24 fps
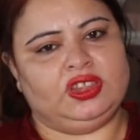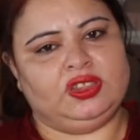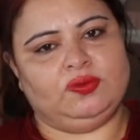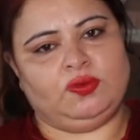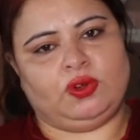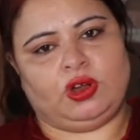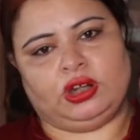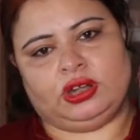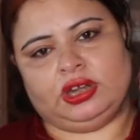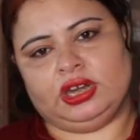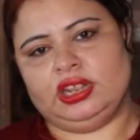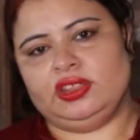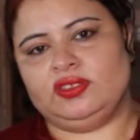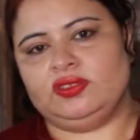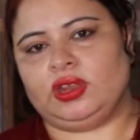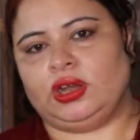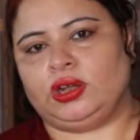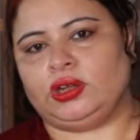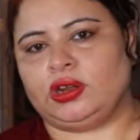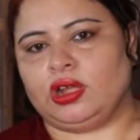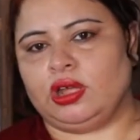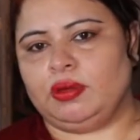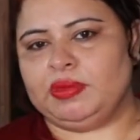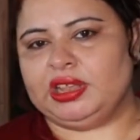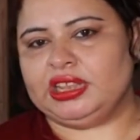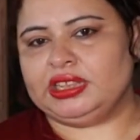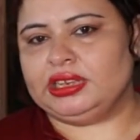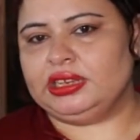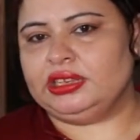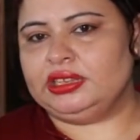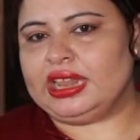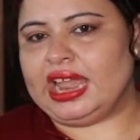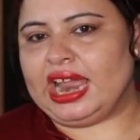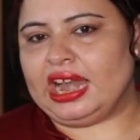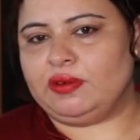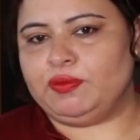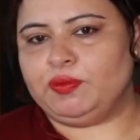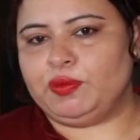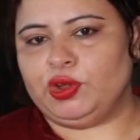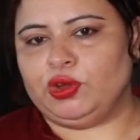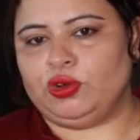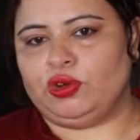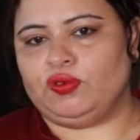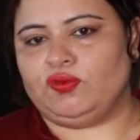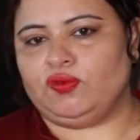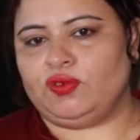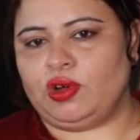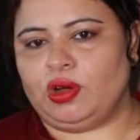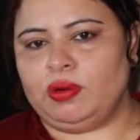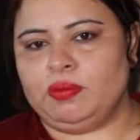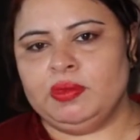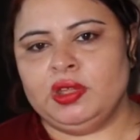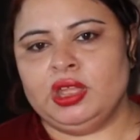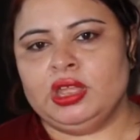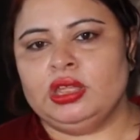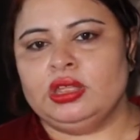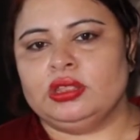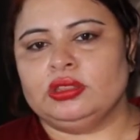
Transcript: चीज़ वाटर इज़ नॉट कमिंग इन दैट प्योर फॉर्म